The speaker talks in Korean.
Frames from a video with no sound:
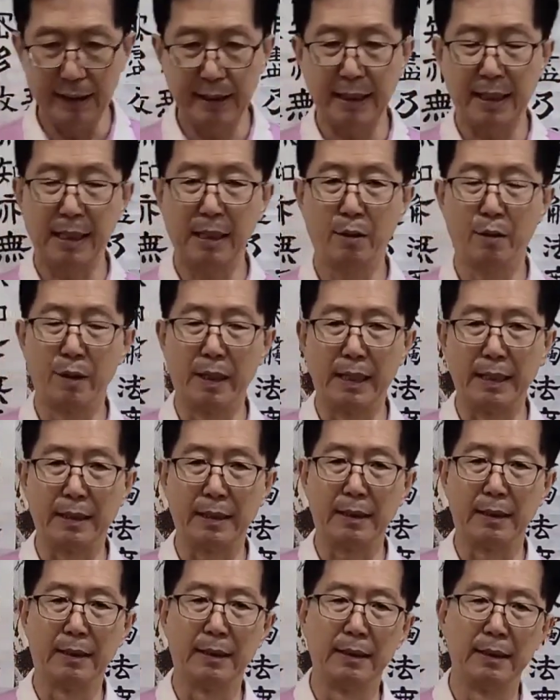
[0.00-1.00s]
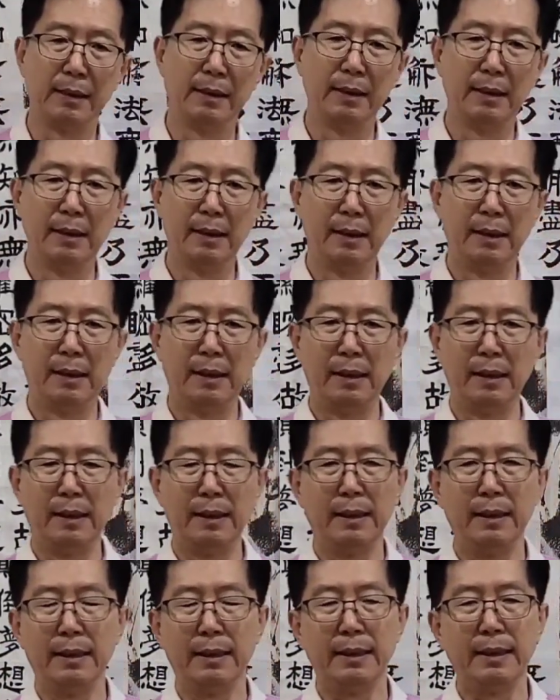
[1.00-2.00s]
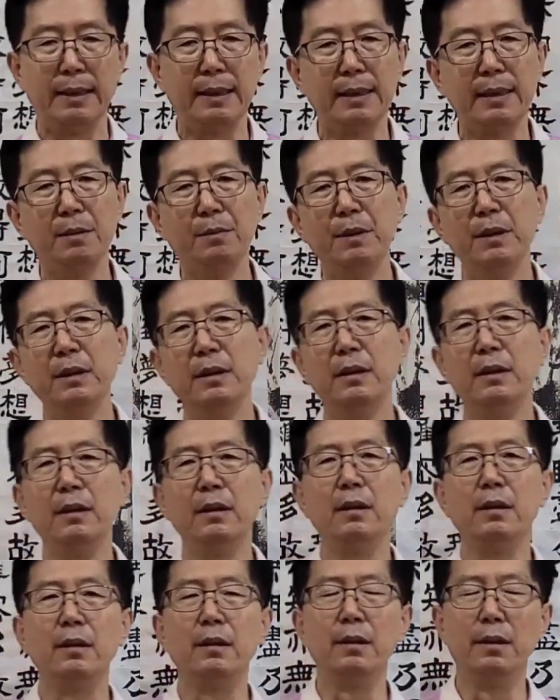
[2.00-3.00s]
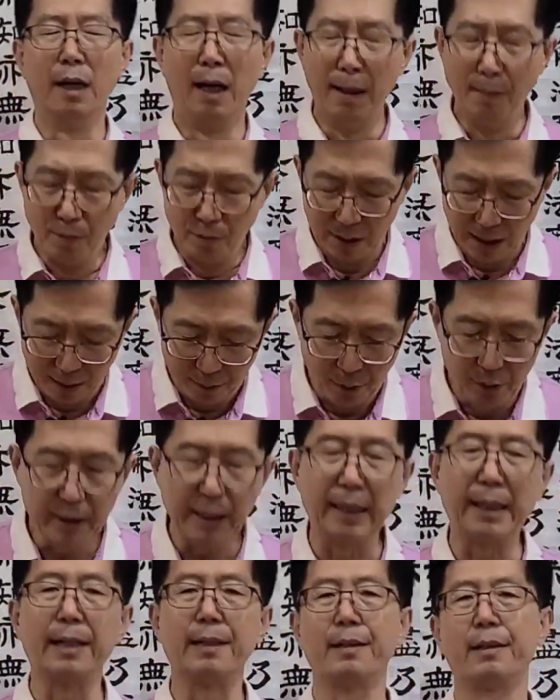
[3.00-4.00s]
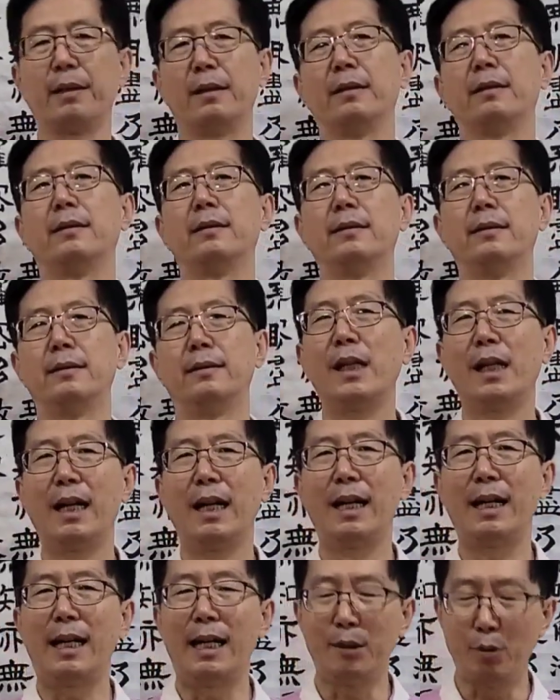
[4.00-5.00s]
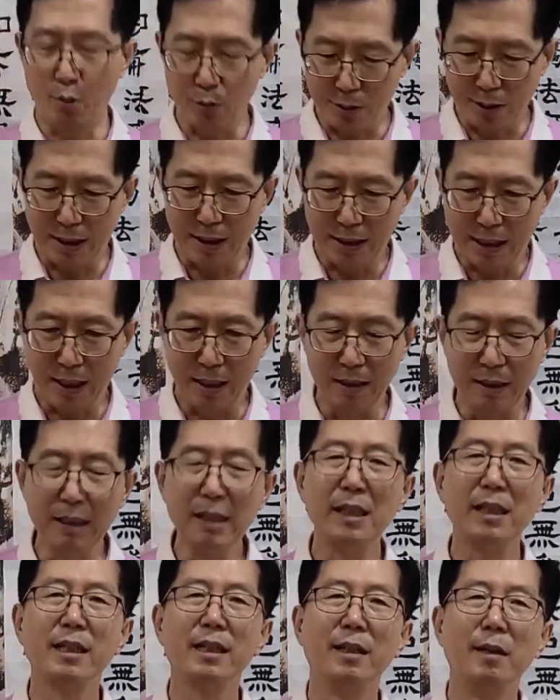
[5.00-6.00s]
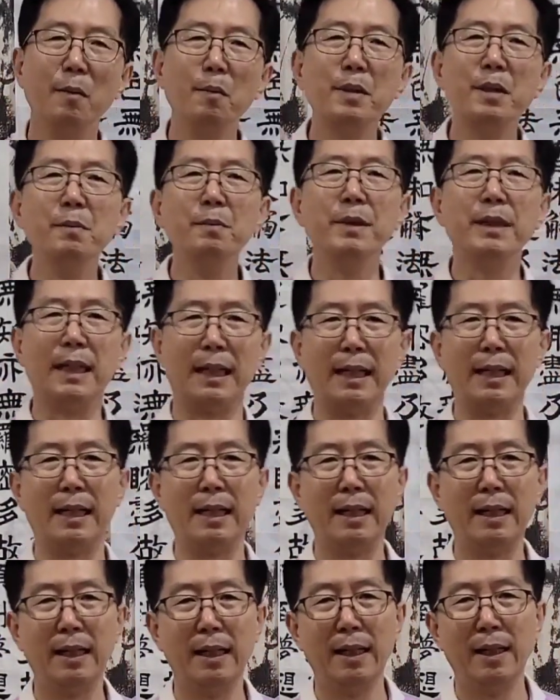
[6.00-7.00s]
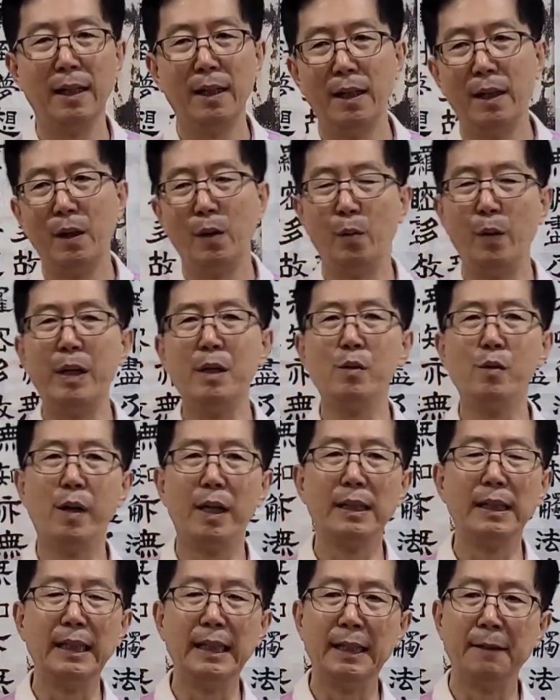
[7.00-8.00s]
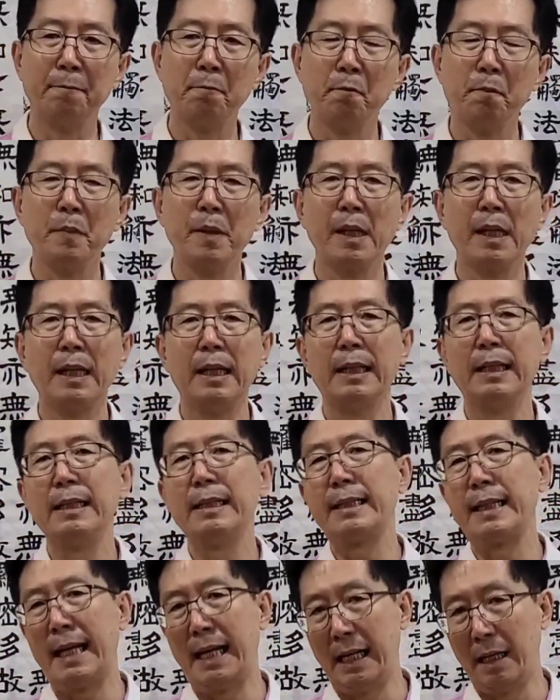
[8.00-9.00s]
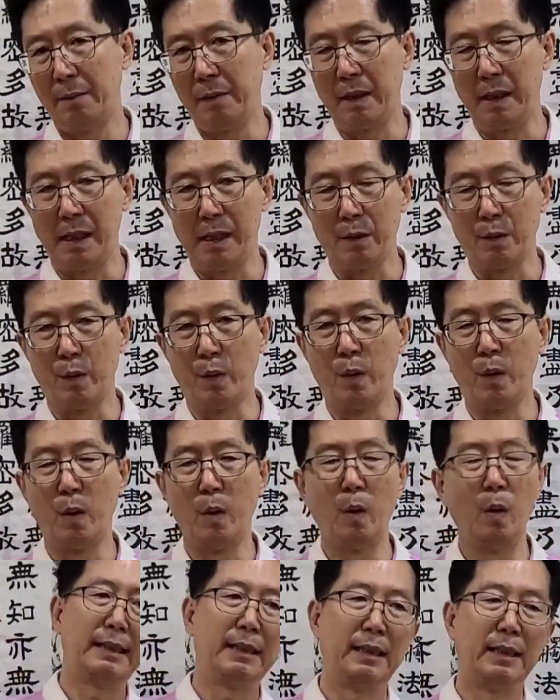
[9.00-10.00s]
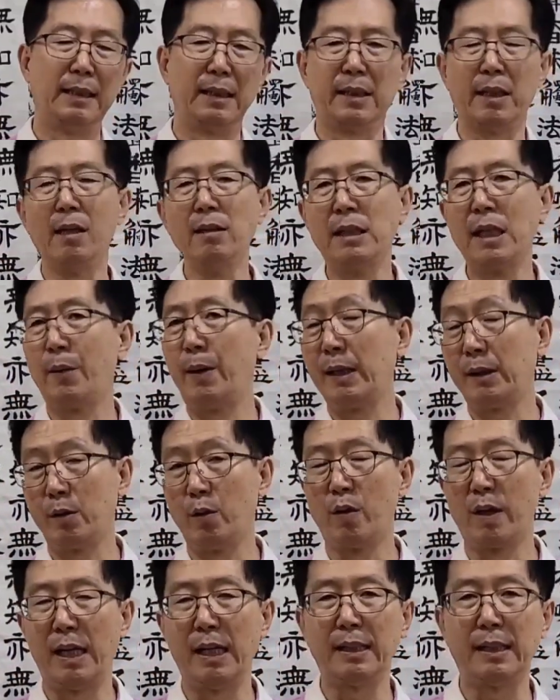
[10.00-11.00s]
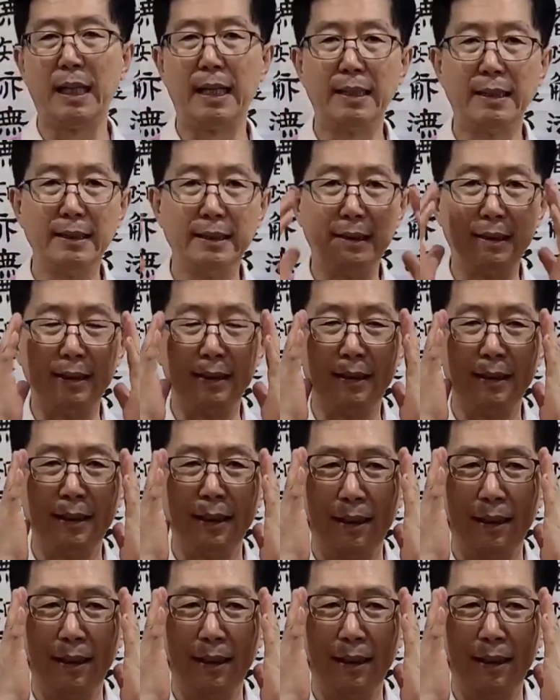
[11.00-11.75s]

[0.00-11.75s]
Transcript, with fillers: 시작하고 나서 지금은 너무너무 잘했어요. 가족들한테는 인기가 없습니다. 맹구환이 사업을 하고 경제 활동을 할 때는